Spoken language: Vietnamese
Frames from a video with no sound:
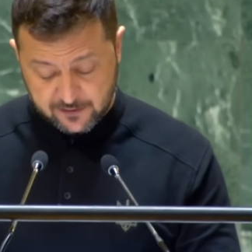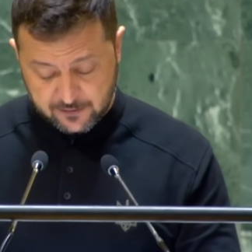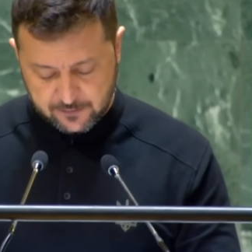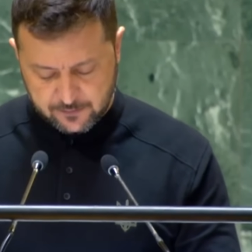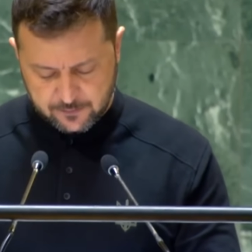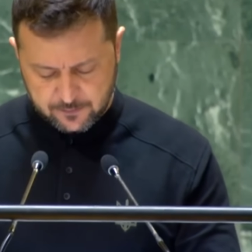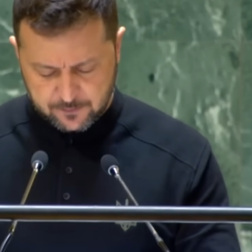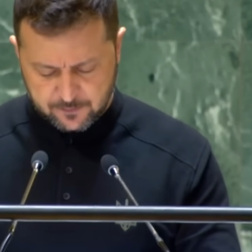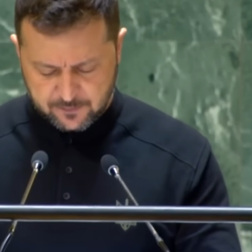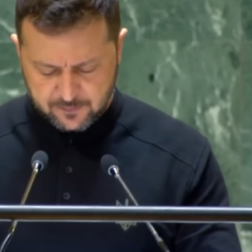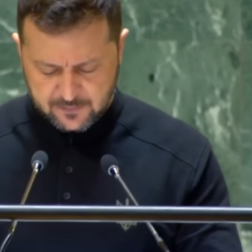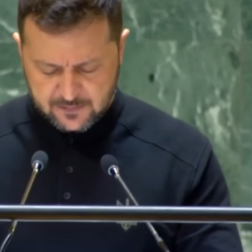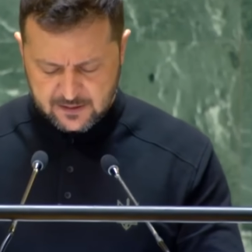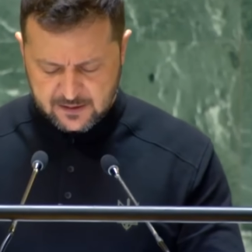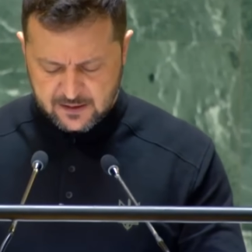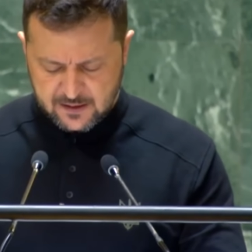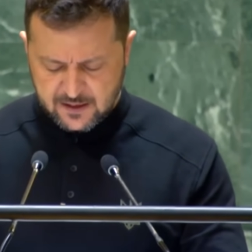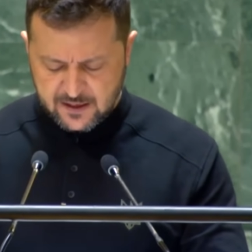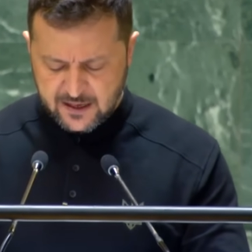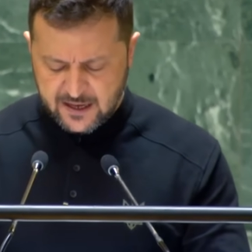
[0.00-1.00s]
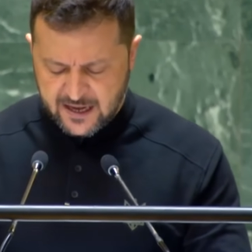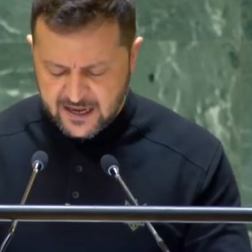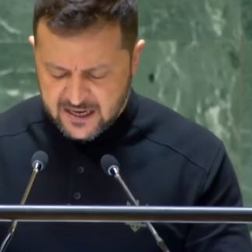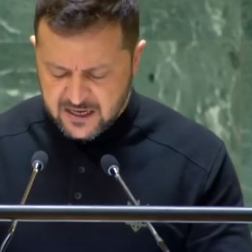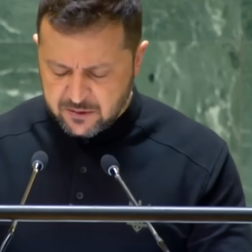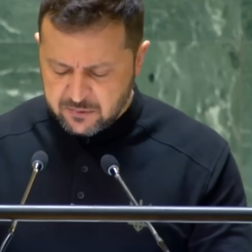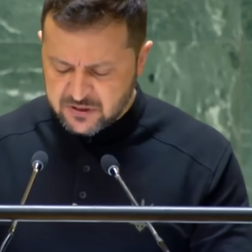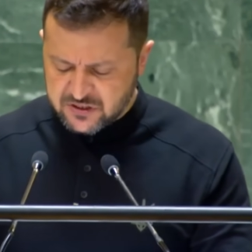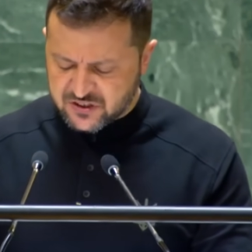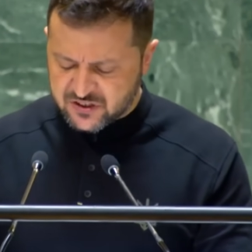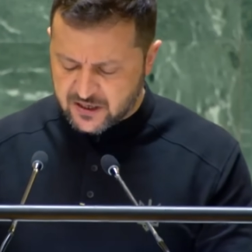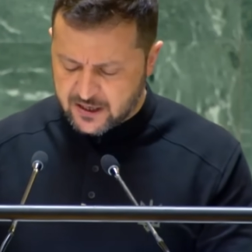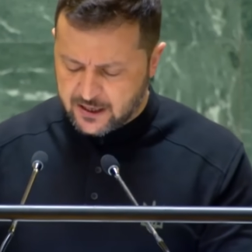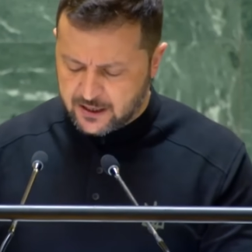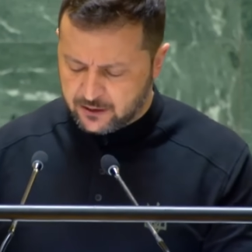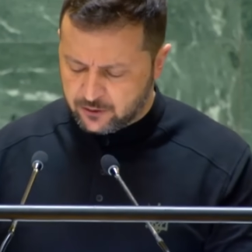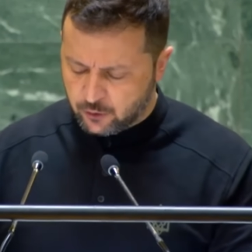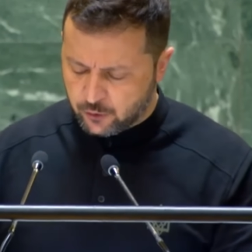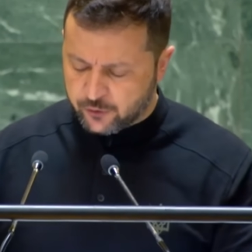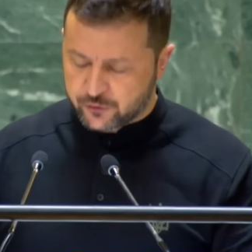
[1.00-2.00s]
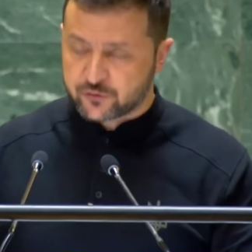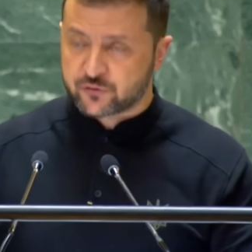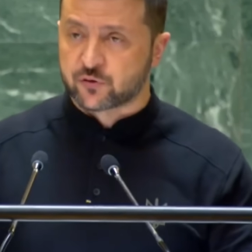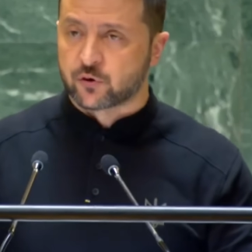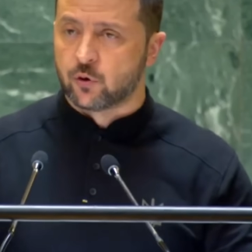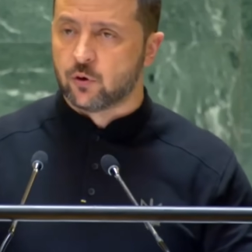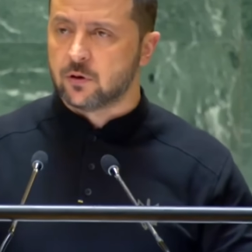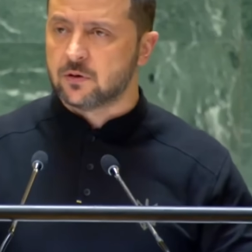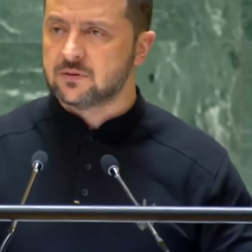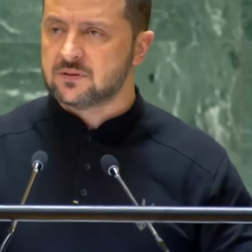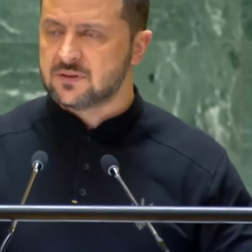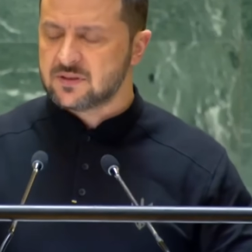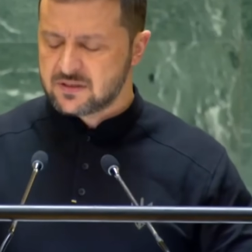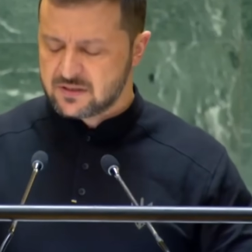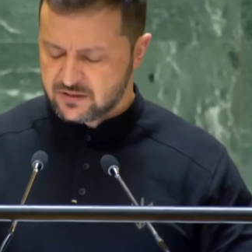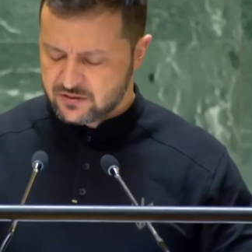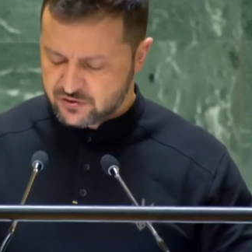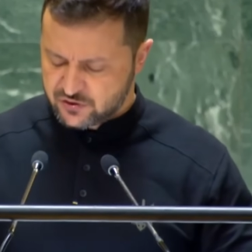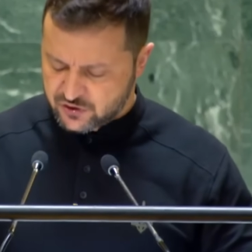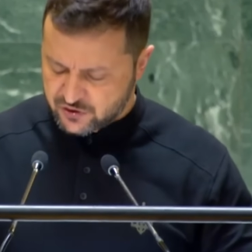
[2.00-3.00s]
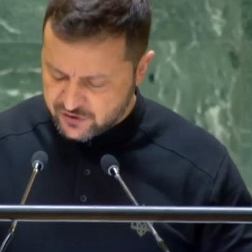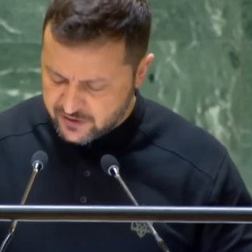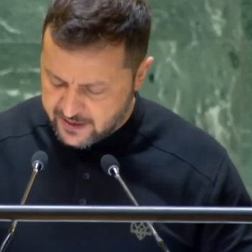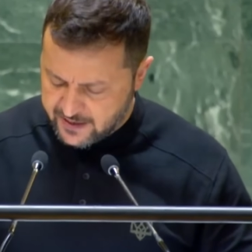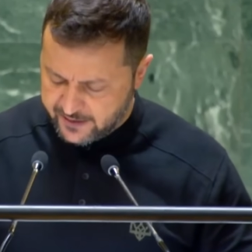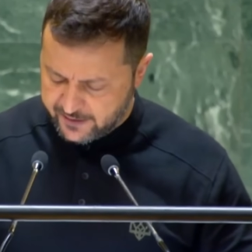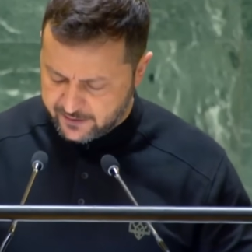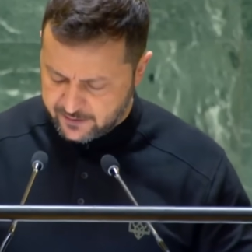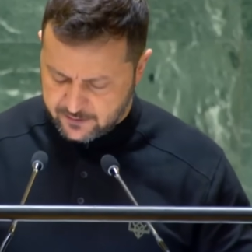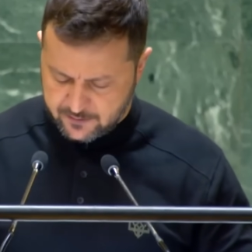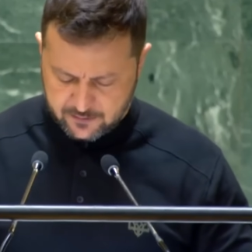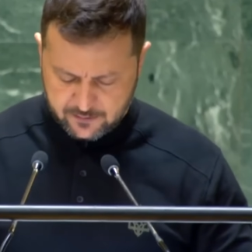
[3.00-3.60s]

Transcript: Bất kỳ cuộc tấn công bằng hỏa tiễn hoặc máy bay không người lái,